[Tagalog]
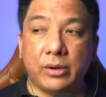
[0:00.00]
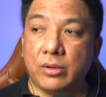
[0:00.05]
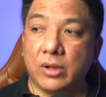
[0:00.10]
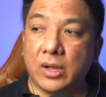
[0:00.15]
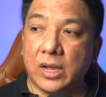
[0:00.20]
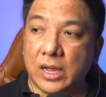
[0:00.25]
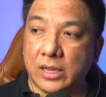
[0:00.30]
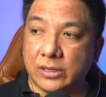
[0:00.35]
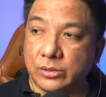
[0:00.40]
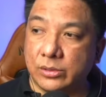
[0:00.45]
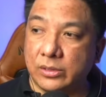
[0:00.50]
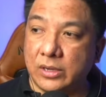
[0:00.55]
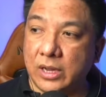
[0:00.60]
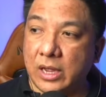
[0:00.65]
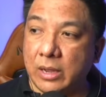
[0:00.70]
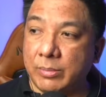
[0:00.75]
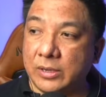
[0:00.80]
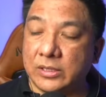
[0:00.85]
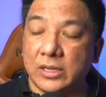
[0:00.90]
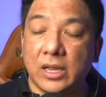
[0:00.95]
kaso
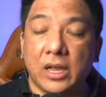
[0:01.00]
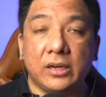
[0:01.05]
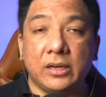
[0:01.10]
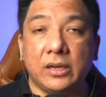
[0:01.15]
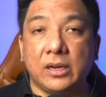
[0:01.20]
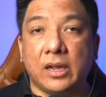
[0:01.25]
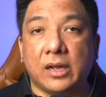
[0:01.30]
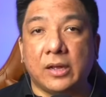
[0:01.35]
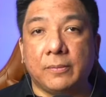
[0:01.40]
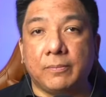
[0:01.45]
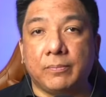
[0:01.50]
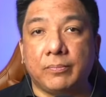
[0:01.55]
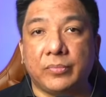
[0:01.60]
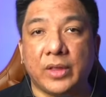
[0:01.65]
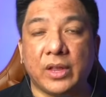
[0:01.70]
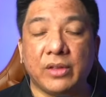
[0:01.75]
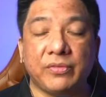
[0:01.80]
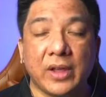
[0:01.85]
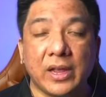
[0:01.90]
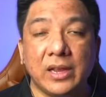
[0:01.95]
laban sa kanila,
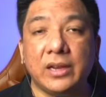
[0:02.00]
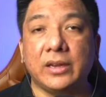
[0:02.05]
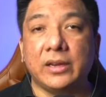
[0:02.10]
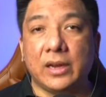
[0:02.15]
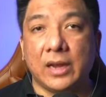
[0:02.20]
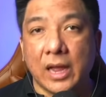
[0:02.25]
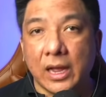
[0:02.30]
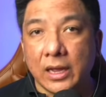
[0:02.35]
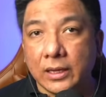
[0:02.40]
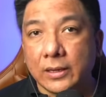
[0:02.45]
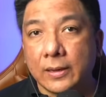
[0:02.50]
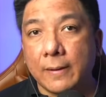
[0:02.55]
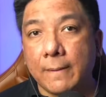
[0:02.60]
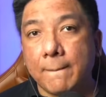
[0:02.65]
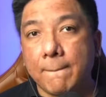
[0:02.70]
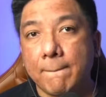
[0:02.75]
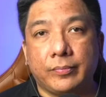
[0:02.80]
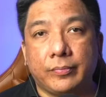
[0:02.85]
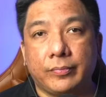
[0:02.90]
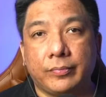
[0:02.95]
eh file na nila.
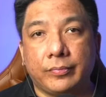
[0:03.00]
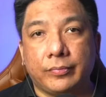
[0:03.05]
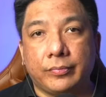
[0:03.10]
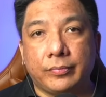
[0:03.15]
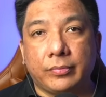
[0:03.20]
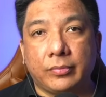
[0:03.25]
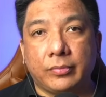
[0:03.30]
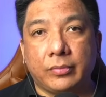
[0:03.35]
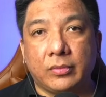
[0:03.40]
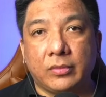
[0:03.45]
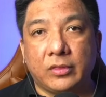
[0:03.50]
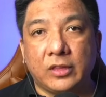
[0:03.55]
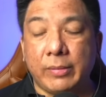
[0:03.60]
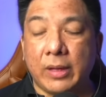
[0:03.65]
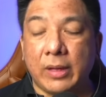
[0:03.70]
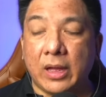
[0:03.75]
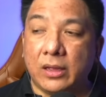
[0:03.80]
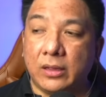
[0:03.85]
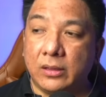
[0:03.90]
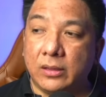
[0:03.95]
'Di
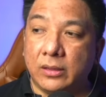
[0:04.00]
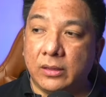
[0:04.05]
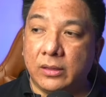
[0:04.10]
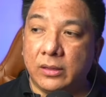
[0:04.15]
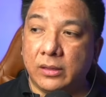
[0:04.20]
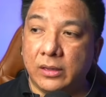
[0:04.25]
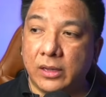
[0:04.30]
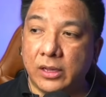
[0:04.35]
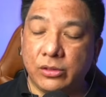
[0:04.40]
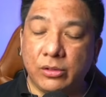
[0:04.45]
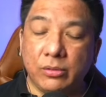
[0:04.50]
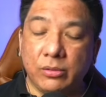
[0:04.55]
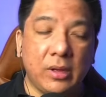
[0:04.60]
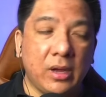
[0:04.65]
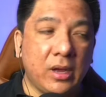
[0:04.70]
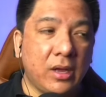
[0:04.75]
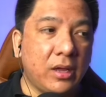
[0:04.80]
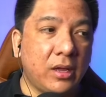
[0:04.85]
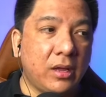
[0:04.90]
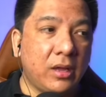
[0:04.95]
ba? Itong
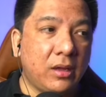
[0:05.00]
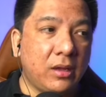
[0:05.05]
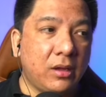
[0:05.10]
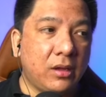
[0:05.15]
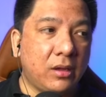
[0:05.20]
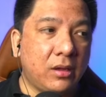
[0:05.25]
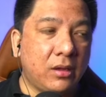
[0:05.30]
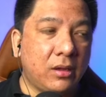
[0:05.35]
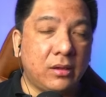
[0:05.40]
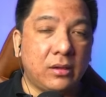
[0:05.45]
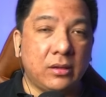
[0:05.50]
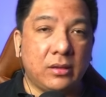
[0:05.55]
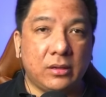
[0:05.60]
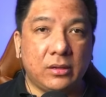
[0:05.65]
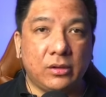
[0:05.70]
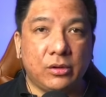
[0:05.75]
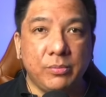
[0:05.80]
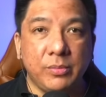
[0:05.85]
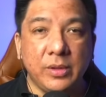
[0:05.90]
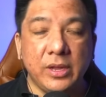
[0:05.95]
mga
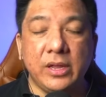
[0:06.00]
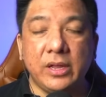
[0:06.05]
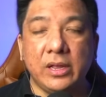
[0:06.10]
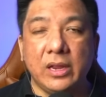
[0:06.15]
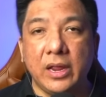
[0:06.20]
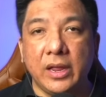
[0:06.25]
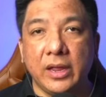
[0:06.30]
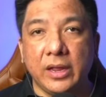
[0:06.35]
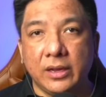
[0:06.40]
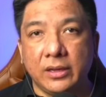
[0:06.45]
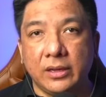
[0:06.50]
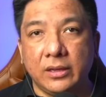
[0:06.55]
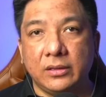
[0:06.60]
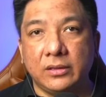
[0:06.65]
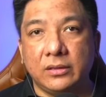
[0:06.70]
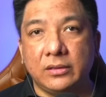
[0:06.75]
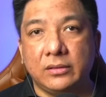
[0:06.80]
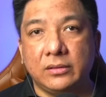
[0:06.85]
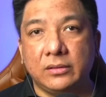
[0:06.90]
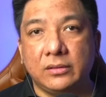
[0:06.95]
humihiling
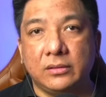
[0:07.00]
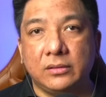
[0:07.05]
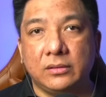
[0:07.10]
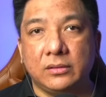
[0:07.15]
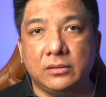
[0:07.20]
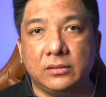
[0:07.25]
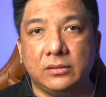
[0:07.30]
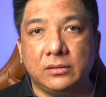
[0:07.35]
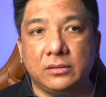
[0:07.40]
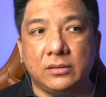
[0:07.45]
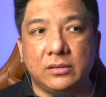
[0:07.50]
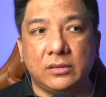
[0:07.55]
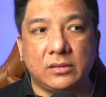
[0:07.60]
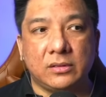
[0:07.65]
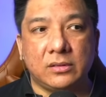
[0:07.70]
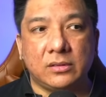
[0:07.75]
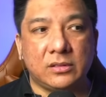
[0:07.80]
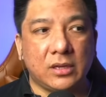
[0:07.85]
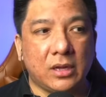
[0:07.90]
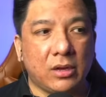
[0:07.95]

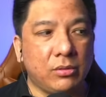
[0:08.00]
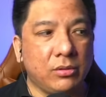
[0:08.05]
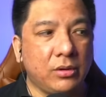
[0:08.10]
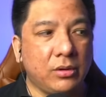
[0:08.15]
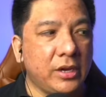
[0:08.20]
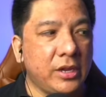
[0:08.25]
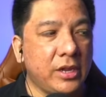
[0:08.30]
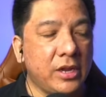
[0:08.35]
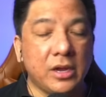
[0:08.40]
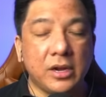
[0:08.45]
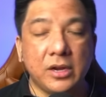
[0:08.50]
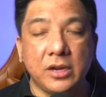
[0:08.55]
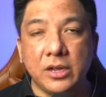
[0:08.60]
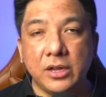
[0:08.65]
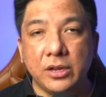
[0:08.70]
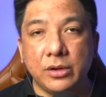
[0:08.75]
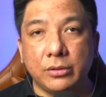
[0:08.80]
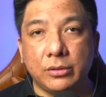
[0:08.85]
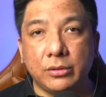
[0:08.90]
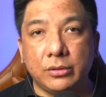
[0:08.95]
sa kung
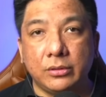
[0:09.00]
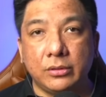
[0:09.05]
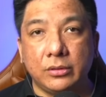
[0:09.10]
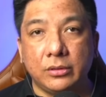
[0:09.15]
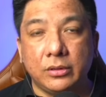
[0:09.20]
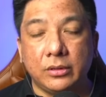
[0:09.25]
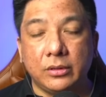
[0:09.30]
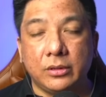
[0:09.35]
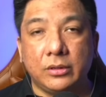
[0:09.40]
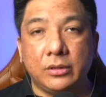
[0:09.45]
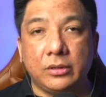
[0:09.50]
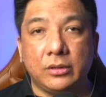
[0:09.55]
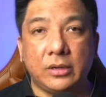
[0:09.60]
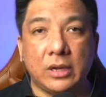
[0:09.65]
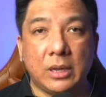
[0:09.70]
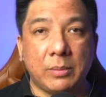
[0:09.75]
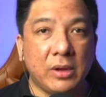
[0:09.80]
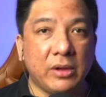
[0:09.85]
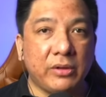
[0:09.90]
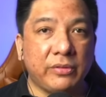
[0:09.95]
kani-kanino
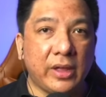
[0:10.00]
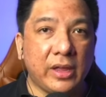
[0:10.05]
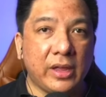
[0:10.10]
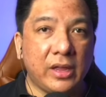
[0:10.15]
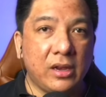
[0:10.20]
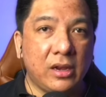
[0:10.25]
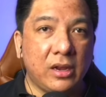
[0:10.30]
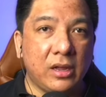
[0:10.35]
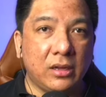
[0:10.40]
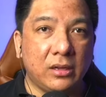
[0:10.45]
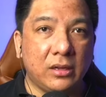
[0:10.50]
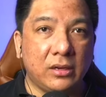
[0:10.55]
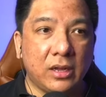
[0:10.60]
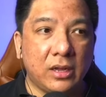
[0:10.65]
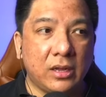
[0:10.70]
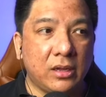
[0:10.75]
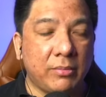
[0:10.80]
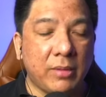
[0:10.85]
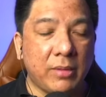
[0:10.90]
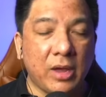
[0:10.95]
na mag-file ng
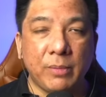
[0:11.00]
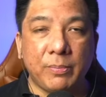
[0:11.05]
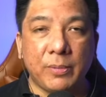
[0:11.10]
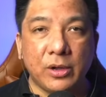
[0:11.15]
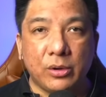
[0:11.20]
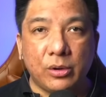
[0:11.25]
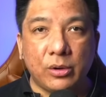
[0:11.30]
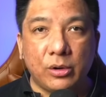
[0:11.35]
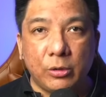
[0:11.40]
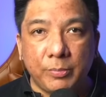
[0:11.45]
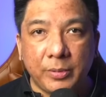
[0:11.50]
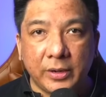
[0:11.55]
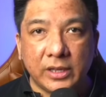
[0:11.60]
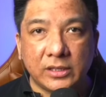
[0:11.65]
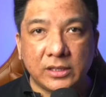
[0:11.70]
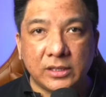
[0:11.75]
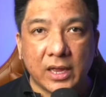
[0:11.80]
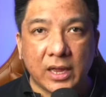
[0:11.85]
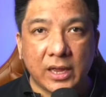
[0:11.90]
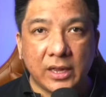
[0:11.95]
na
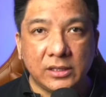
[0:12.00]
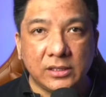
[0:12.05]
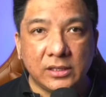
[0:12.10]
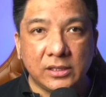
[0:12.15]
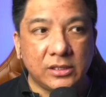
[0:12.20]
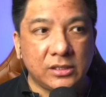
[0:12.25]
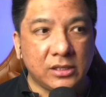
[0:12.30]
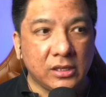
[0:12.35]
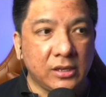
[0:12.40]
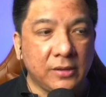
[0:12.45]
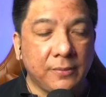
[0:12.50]
makipag-cooperate sa ICC,